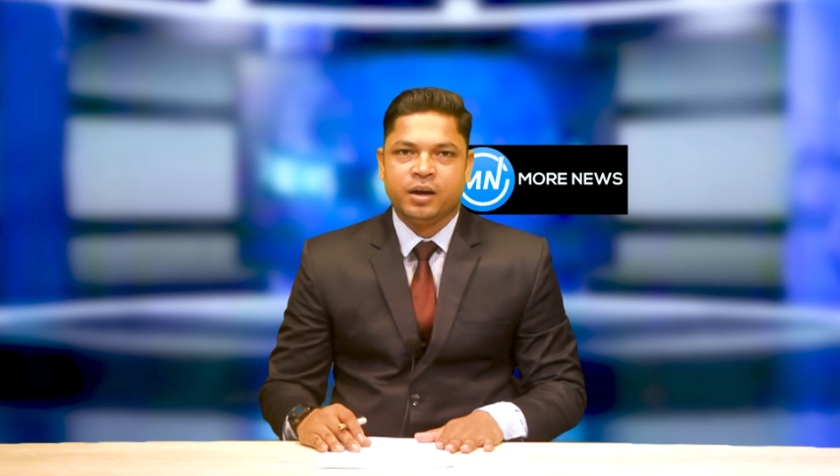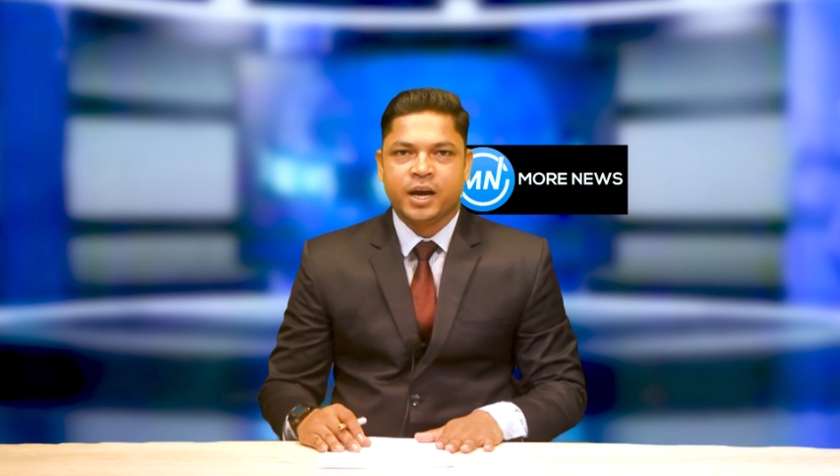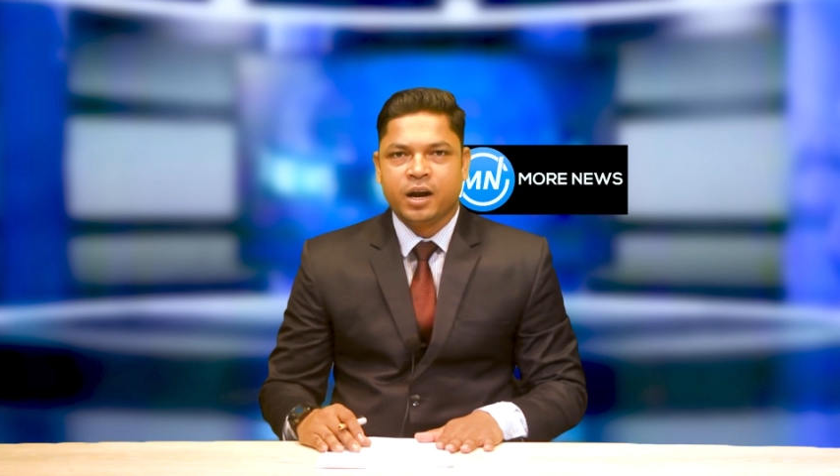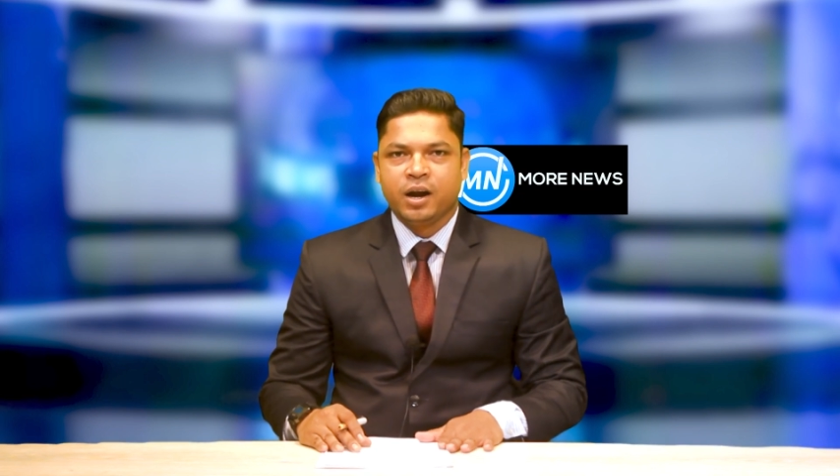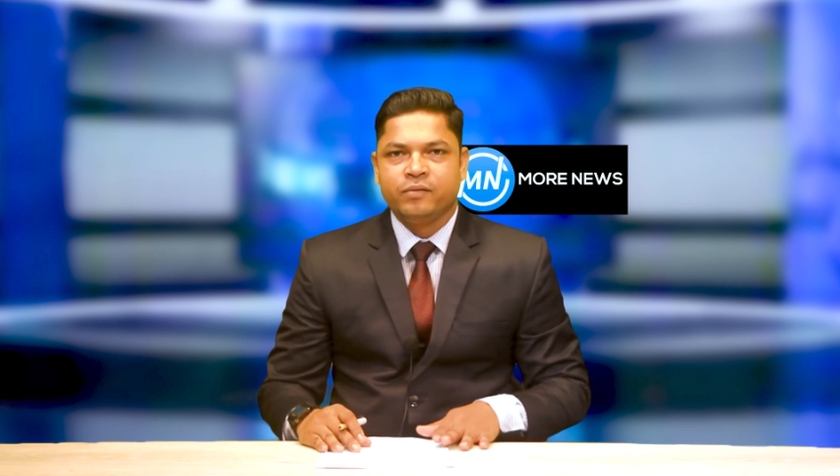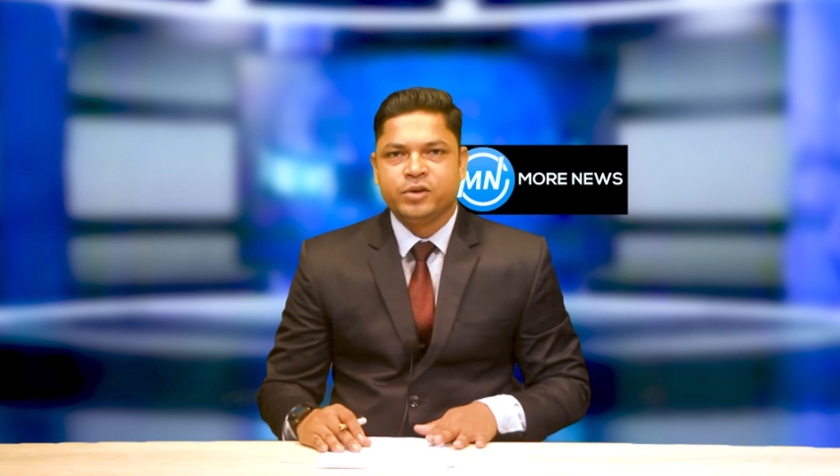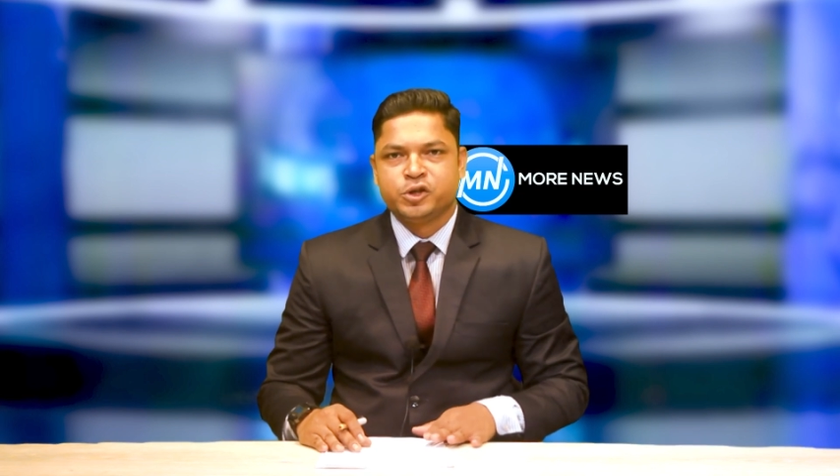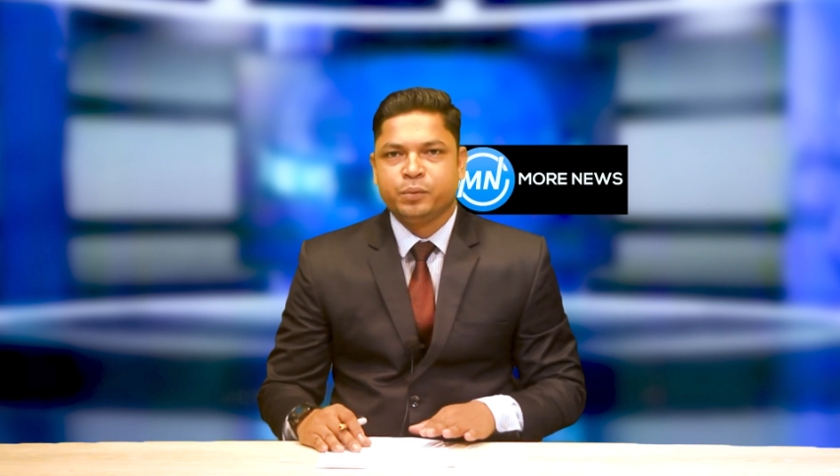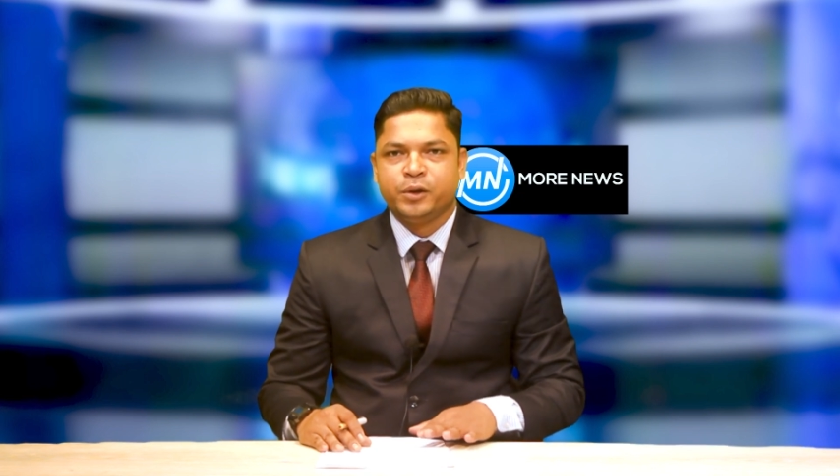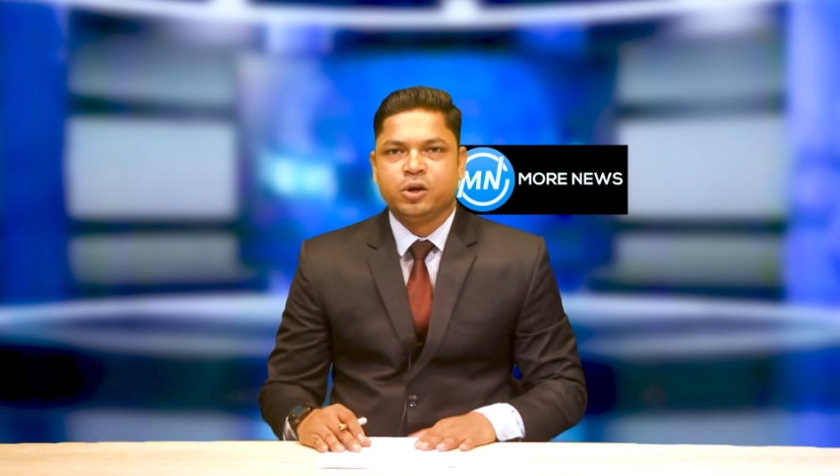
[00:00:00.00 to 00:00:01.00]
কেরালা
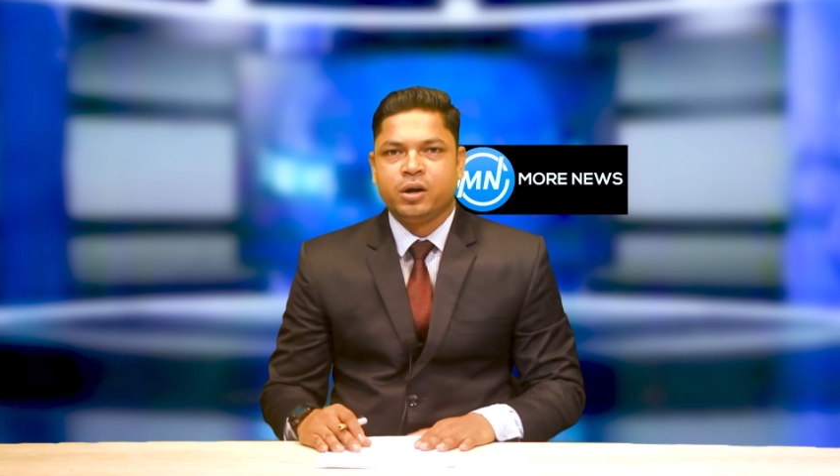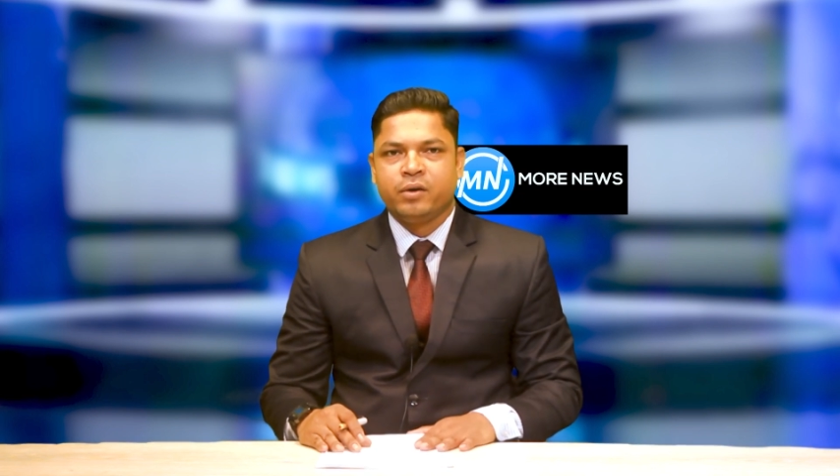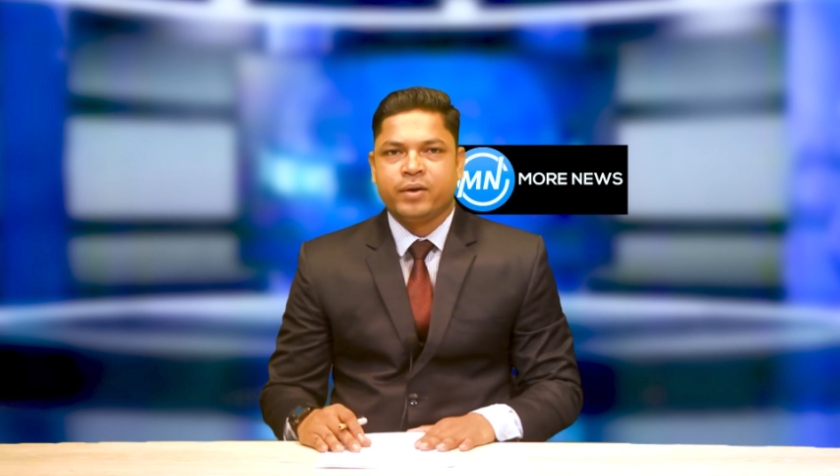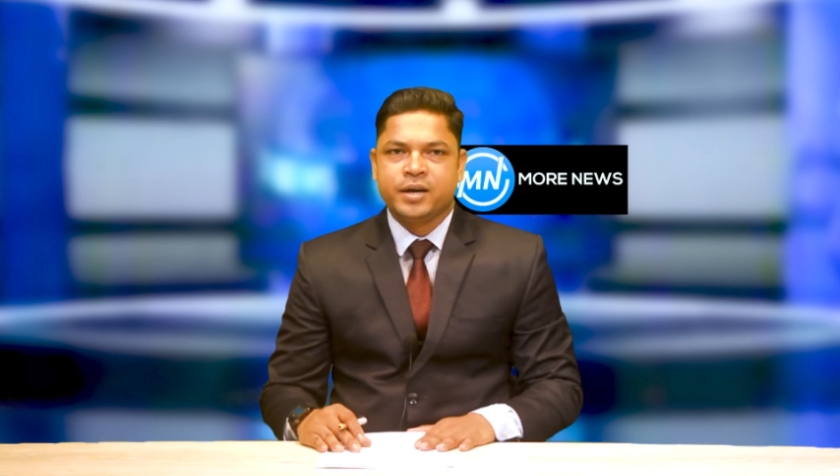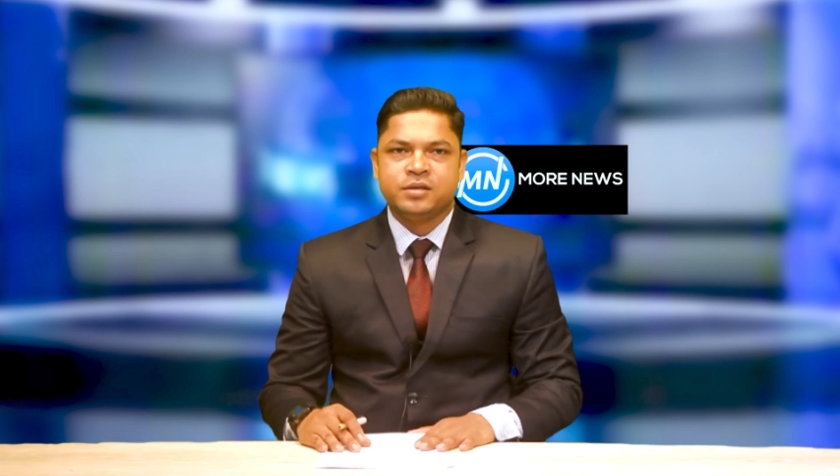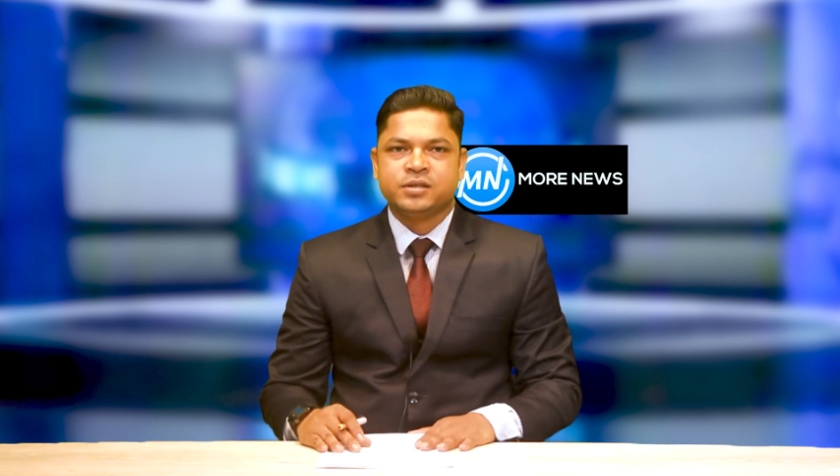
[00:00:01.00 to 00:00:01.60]
বিশ্ববিদ্যালয়ের ভাইস